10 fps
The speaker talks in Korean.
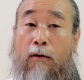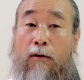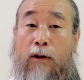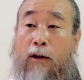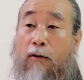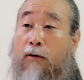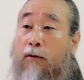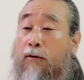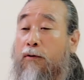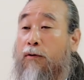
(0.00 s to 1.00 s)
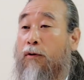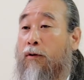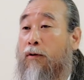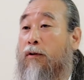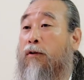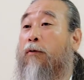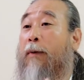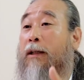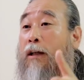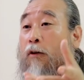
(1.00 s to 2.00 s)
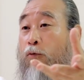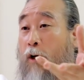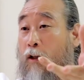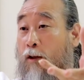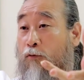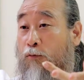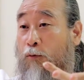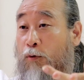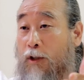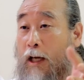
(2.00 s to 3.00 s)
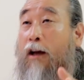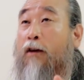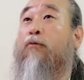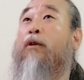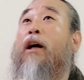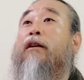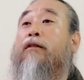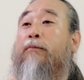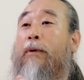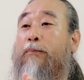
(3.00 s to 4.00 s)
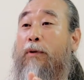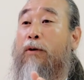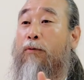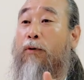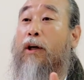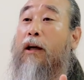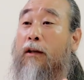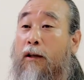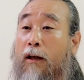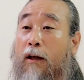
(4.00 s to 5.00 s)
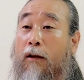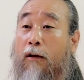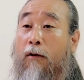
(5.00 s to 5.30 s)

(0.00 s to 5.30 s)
그러게 그런 것만 자꾸 갖다 주고 자꾸 하나님만 믿고 이카니까네